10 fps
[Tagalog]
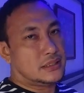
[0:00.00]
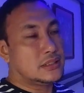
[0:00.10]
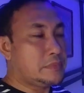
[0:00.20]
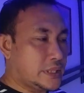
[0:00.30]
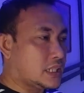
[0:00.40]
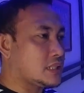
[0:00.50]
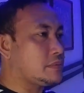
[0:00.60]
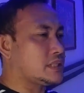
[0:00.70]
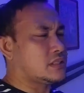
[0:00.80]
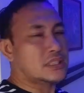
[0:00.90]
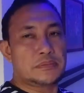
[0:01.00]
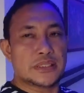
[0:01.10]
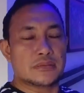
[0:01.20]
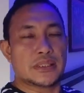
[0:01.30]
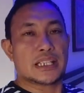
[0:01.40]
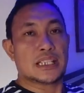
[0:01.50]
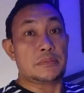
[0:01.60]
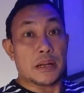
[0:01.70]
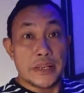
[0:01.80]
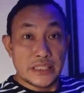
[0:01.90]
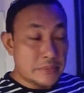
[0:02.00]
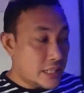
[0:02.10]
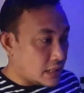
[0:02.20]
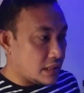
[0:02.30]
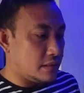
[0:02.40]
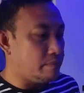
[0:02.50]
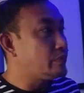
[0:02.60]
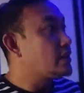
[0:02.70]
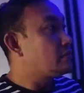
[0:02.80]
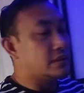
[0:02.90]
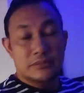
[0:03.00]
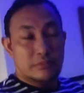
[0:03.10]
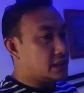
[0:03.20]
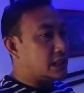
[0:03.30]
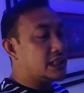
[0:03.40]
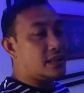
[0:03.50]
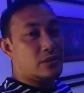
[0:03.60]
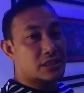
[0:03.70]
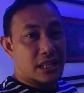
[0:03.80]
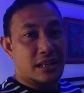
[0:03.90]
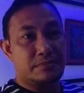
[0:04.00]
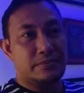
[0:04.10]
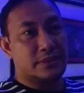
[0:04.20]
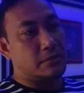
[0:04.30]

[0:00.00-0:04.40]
Yan ang pinaka-the best. Kausapin nyo yung may-ari. Napakabait na may-ari madaling kausap,